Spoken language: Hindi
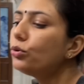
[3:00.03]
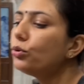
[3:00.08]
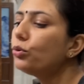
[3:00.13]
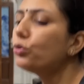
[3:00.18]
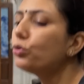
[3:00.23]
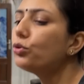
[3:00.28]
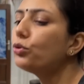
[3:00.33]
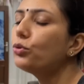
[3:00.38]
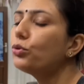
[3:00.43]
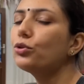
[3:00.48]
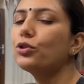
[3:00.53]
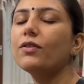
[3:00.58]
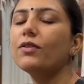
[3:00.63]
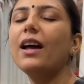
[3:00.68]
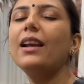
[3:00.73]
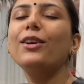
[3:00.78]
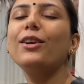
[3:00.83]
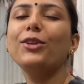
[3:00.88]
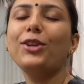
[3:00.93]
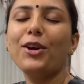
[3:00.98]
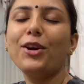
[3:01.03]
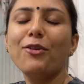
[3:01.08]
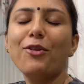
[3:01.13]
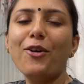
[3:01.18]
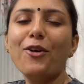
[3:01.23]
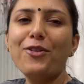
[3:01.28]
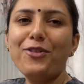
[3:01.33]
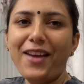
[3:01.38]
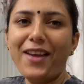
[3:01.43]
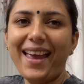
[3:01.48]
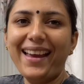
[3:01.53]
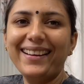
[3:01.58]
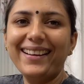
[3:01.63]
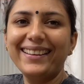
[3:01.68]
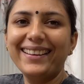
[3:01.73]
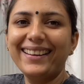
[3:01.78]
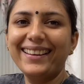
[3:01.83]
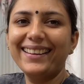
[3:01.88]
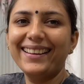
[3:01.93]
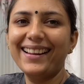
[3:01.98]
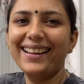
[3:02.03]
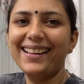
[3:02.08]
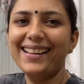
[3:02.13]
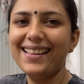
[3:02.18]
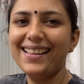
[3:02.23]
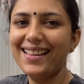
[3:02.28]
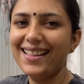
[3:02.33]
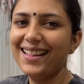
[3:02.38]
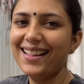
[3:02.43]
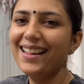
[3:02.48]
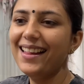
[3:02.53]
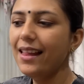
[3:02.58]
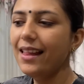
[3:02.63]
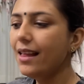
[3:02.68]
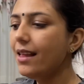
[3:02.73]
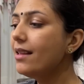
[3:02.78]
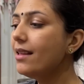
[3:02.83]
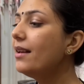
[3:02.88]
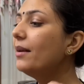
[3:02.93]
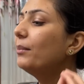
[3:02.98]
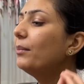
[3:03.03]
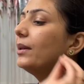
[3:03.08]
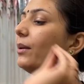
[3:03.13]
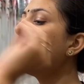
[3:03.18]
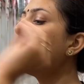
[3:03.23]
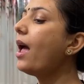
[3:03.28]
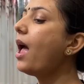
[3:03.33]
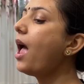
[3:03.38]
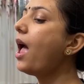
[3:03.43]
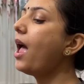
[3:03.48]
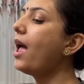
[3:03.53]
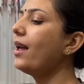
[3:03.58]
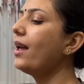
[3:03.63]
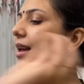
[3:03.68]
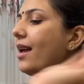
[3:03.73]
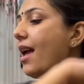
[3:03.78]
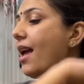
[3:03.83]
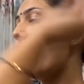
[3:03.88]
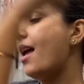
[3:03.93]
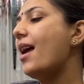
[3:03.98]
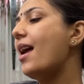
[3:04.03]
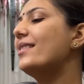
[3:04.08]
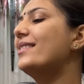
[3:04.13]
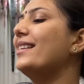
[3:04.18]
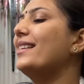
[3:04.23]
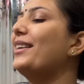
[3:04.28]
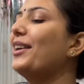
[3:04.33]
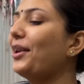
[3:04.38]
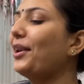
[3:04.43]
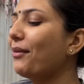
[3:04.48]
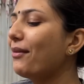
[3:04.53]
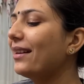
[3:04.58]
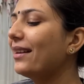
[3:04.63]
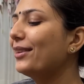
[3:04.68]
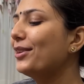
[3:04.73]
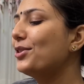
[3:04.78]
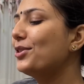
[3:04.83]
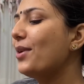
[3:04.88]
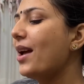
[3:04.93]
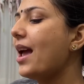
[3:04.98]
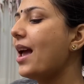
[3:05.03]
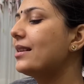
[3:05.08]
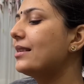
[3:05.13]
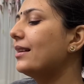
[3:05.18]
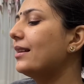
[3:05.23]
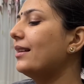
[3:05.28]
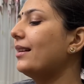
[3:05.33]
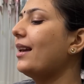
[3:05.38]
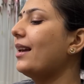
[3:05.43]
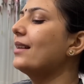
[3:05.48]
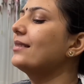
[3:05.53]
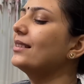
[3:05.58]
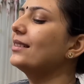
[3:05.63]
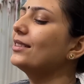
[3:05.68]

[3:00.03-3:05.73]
टुच टुच वाली होती है वो कैसे टुच टुच वाली एक बार आप बताना ऐसे करके फेंक दो जो ऐसे करके ऐसे